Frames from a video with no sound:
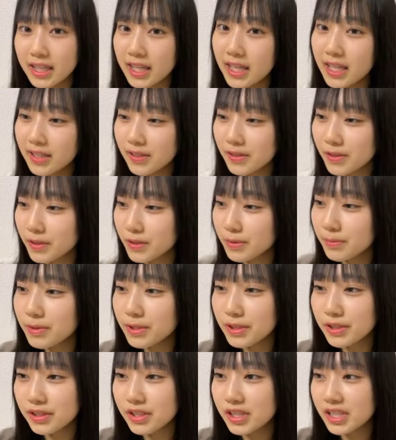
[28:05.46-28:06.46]
継続
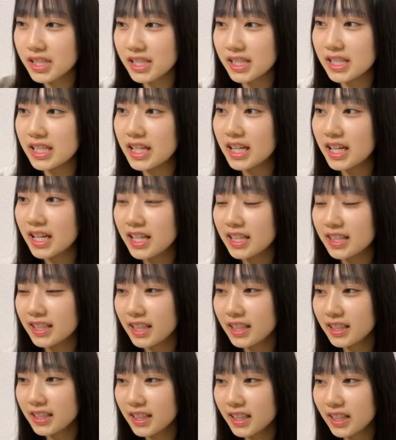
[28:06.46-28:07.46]
もするし
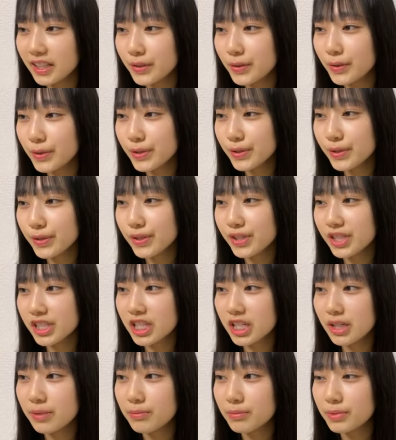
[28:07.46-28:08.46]
なんなら放送
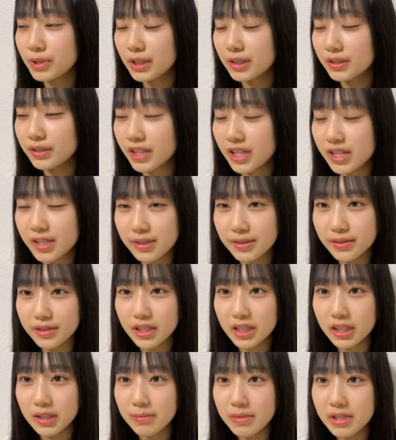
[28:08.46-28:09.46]
時間も拡大す
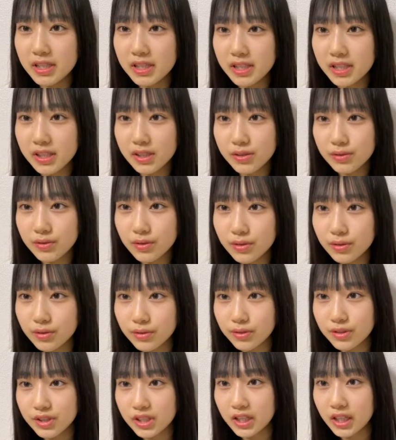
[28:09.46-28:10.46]
るってめっちゃすごい
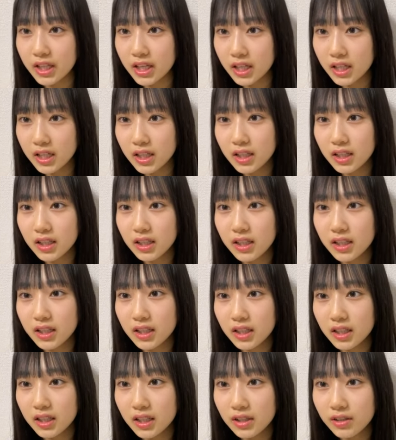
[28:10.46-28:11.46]
ことじゃない
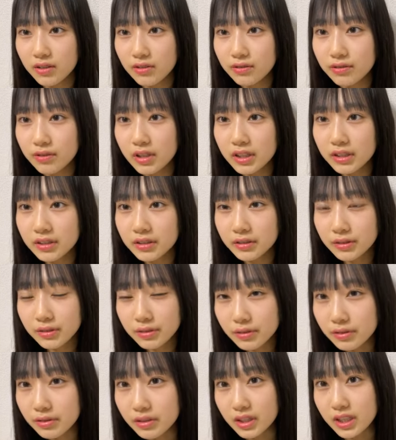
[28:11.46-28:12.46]
終わる
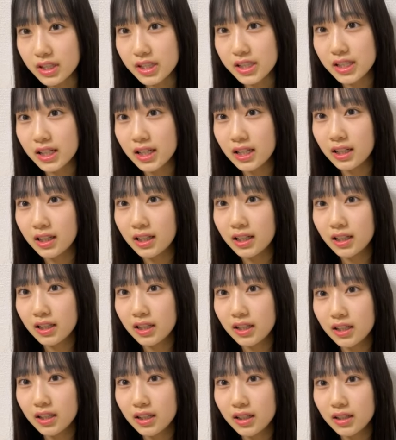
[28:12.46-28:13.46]
どころかさ
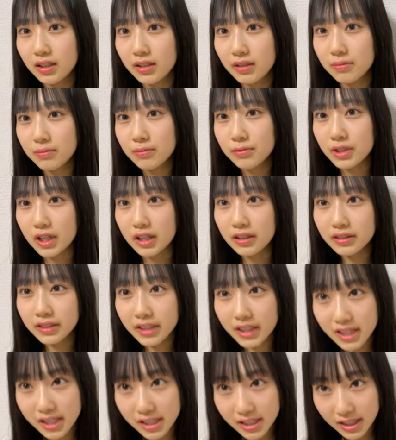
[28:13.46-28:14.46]
もう拡
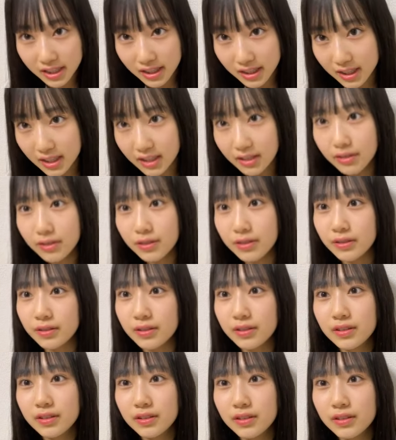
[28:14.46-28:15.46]
大しちゃってんの
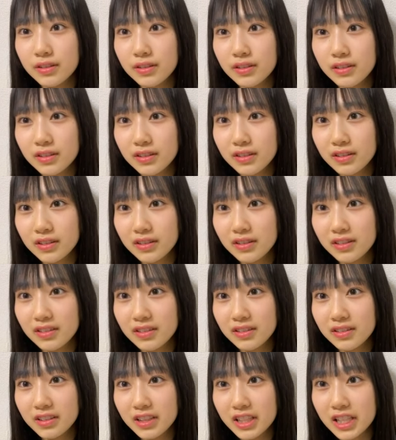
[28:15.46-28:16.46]
よ
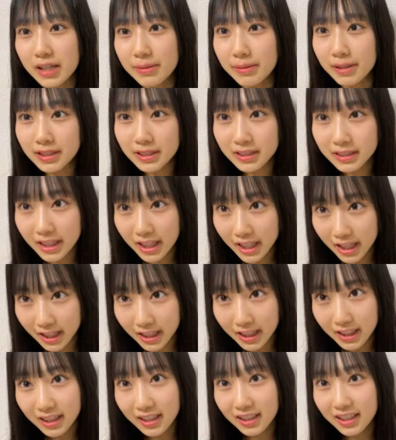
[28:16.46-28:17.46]
やばくな
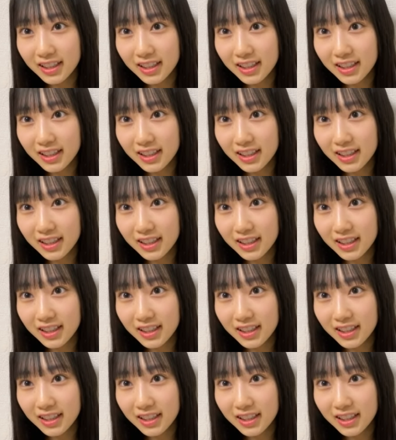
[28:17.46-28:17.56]
い